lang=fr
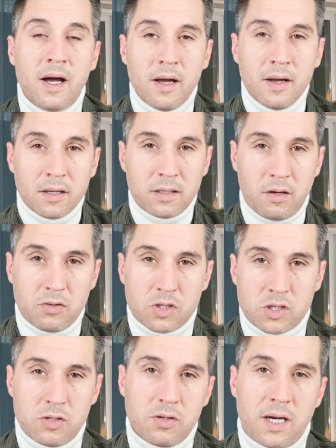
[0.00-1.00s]
Dans
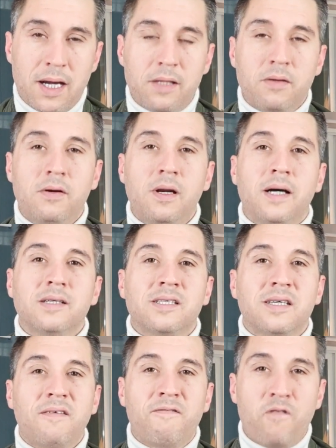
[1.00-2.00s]
ce cadre-là,
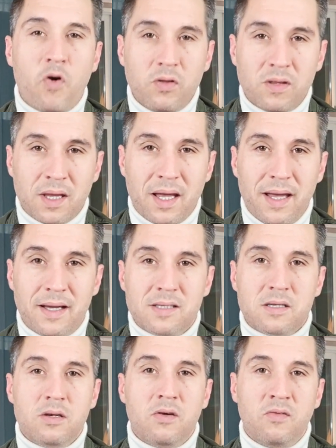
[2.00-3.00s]
si votre
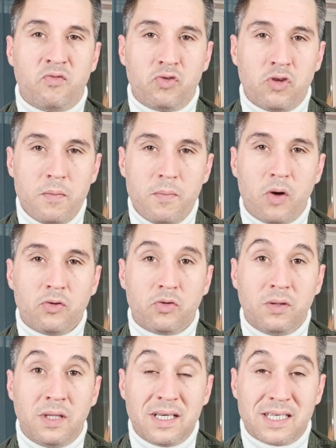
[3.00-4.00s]
ex vous
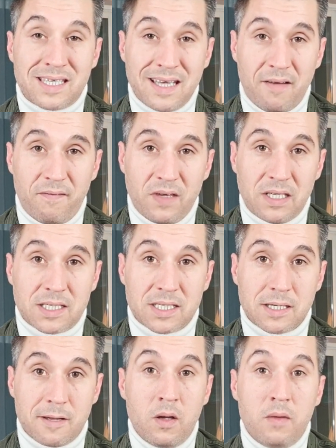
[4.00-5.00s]
demande des services,